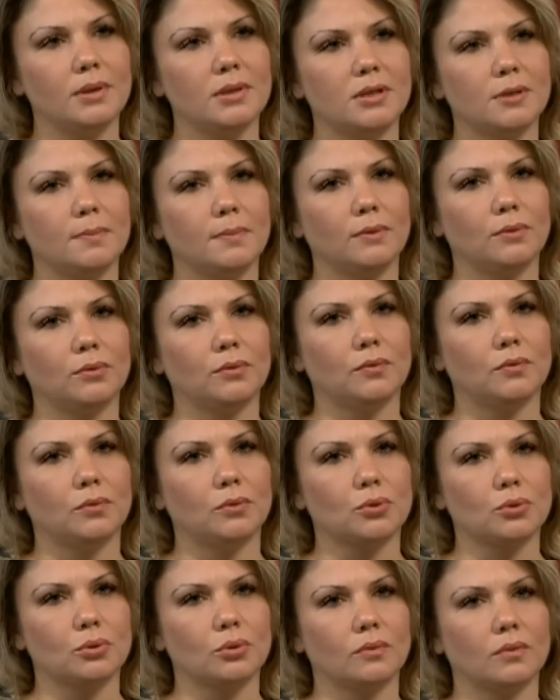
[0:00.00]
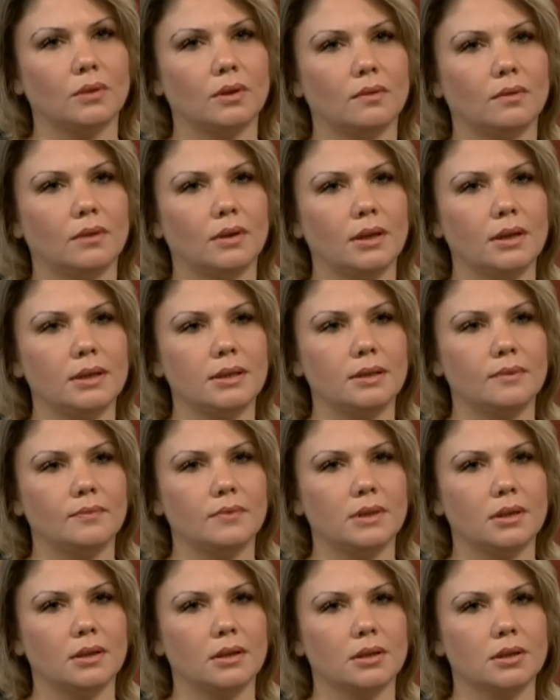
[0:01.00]
в принципе, вот то, что вы говорите,
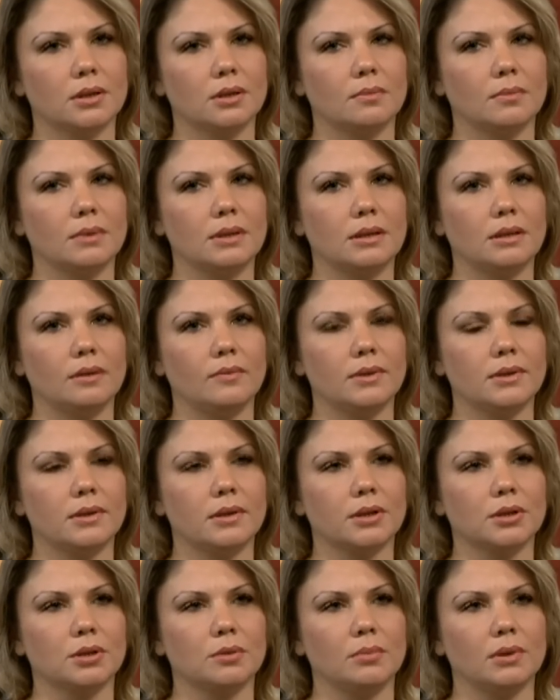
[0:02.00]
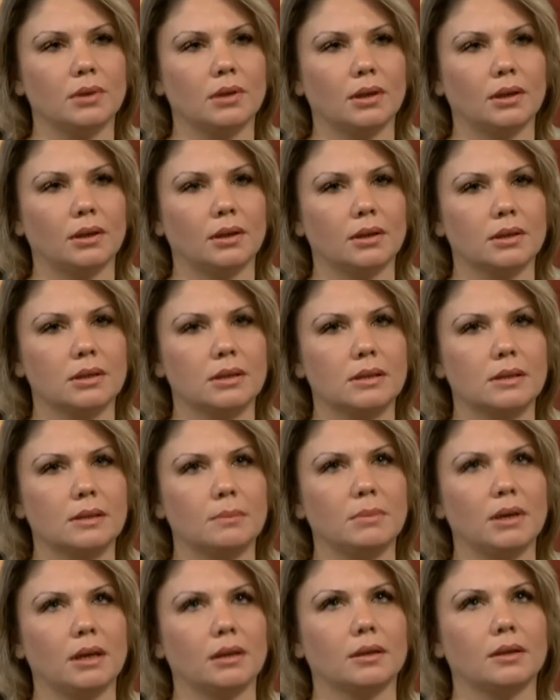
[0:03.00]
все наши мысли, весь наш мир, это
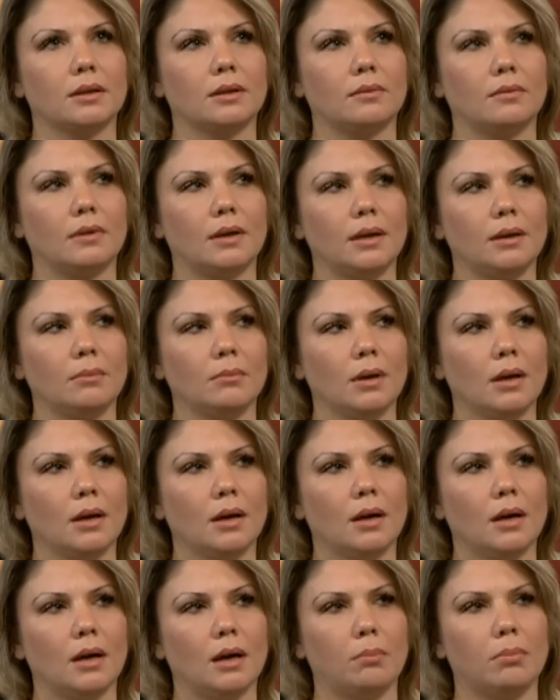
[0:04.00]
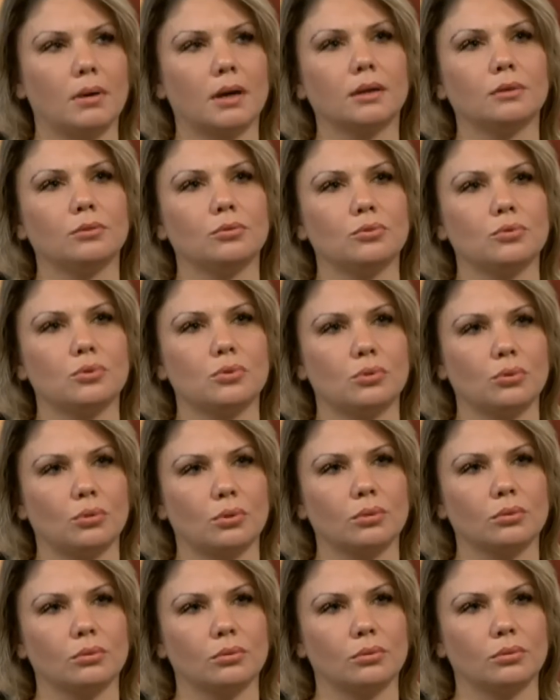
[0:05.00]
мы открываем обратную
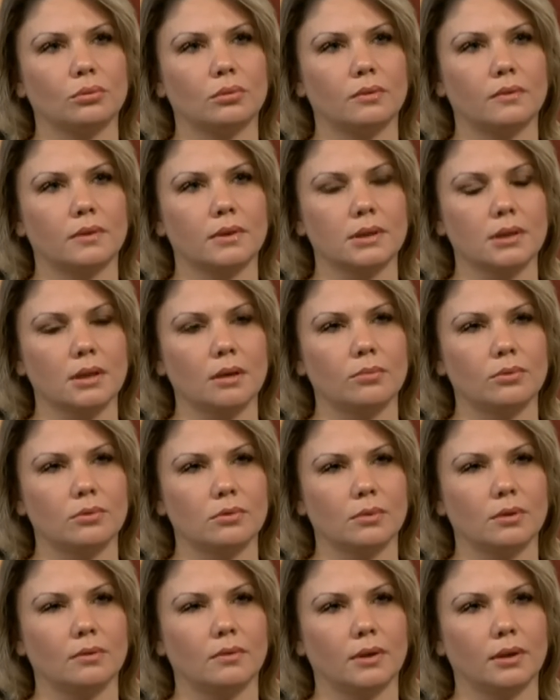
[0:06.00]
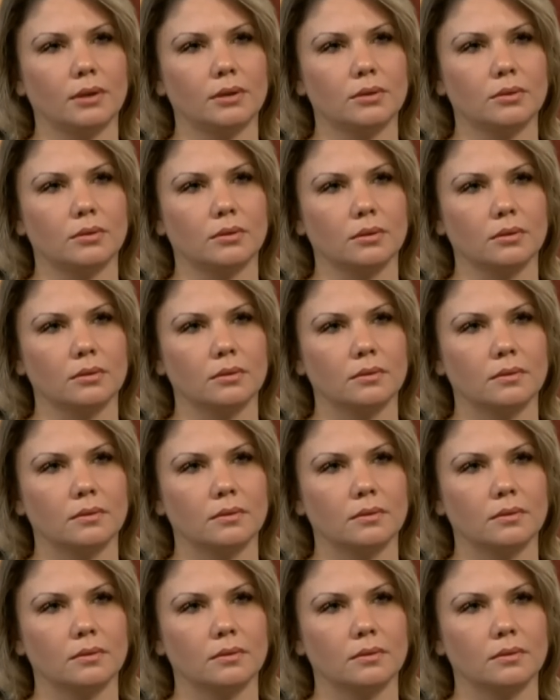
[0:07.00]
сторону Творца? Обратную говорить, сторону то?